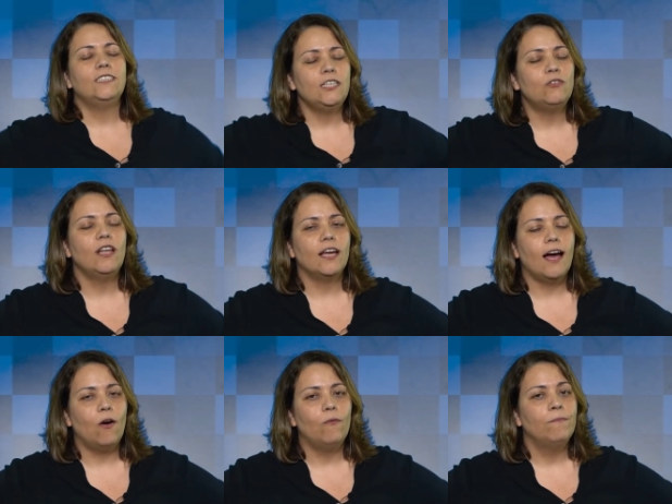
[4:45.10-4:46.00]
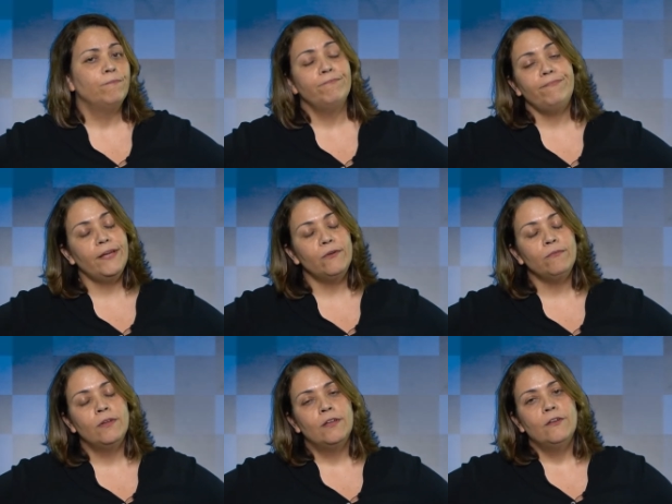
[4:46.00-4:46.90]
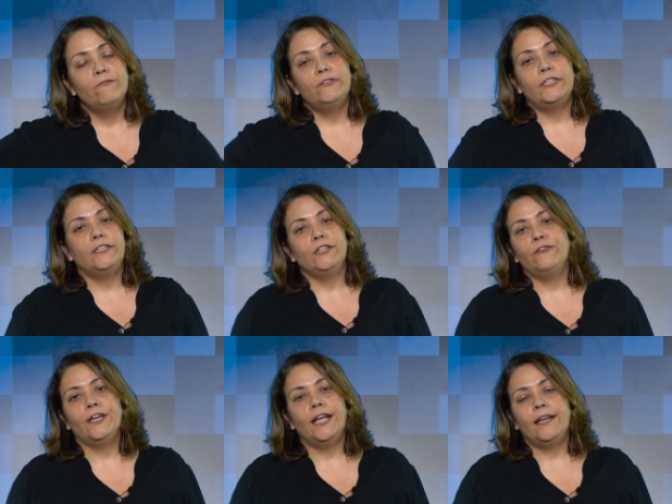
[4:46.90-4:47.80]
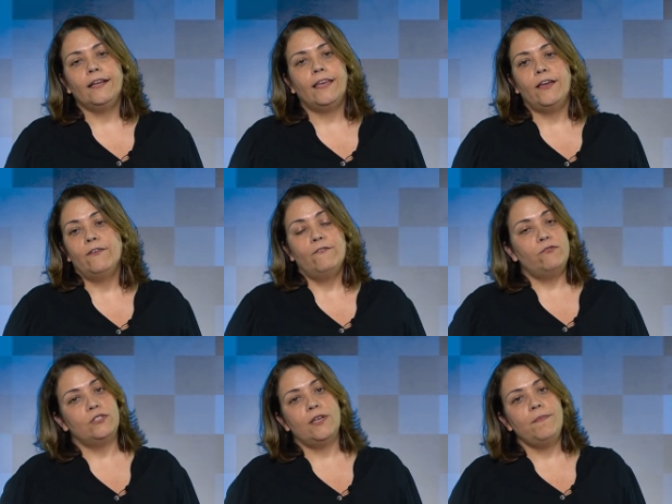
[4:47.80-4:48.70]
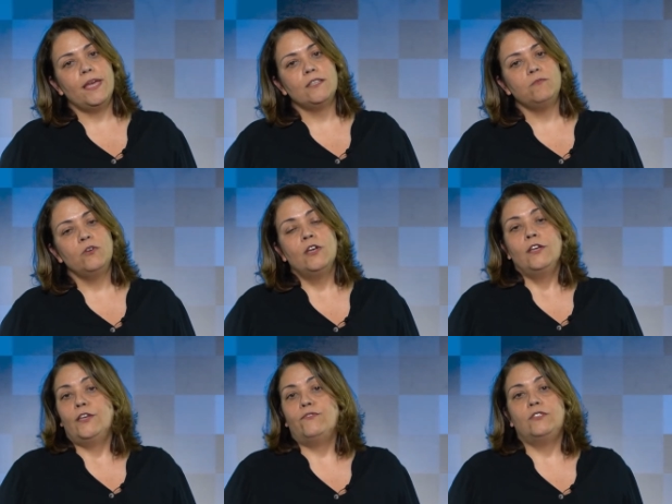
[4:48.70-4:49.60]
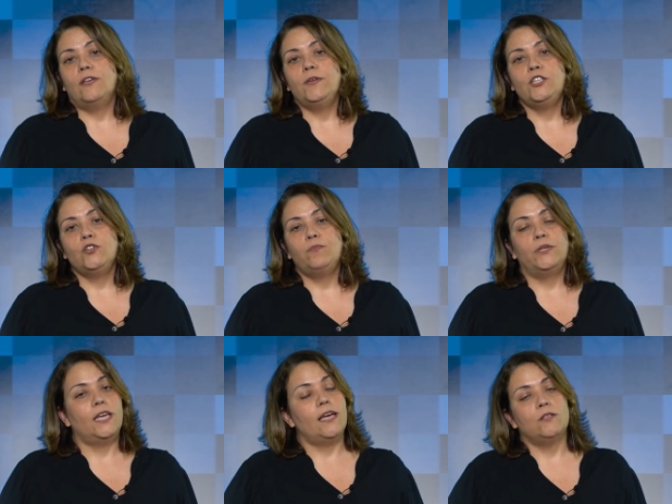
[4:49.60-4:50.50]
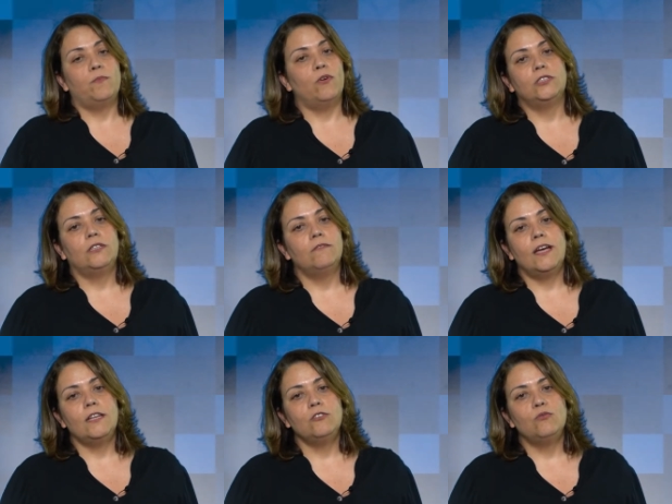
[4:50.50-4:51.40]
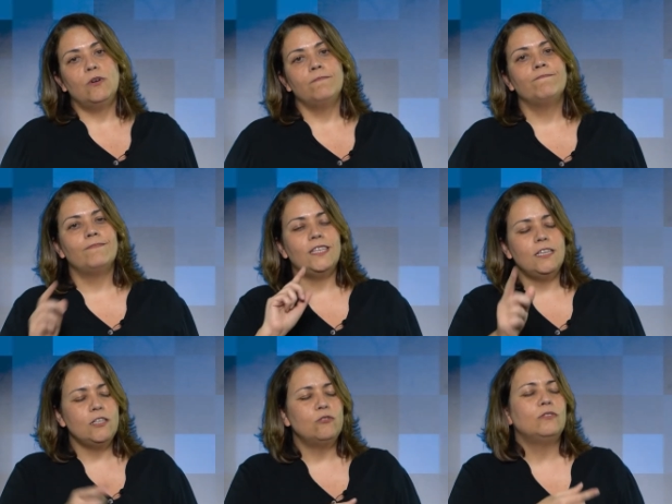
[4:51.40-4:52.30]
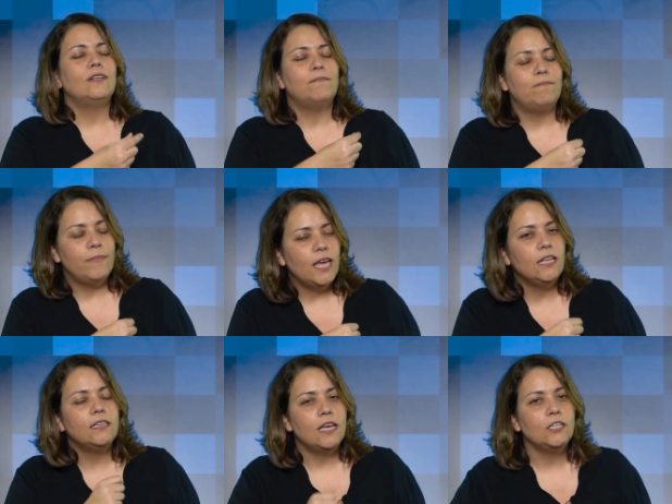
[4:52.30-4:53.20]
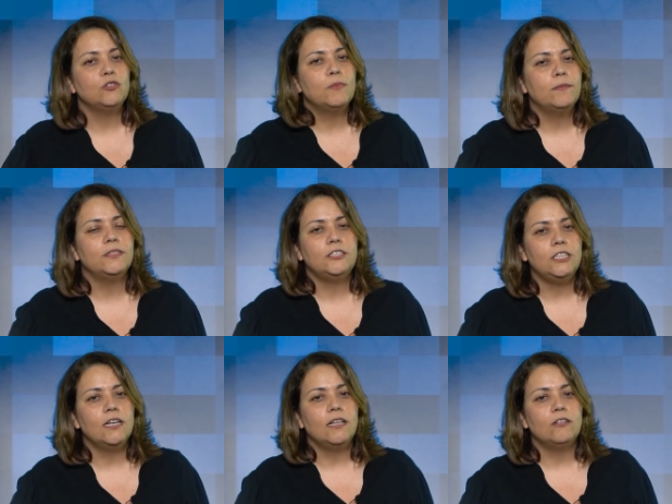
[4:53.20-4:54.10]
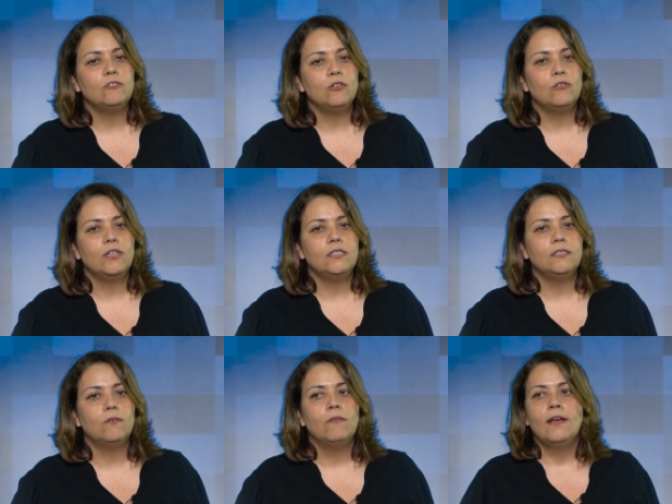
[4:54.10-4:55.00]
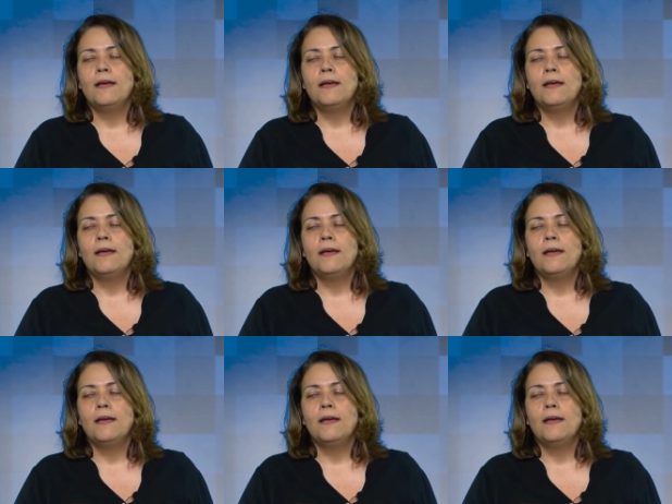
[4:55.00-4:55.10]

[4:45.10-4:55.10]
Isso é legal? Não. Você tentou enganar quem? Você mesmo. E você mentiu, porque a resposta não era sua. E isso também deixa uma manchinha lá no seu coração.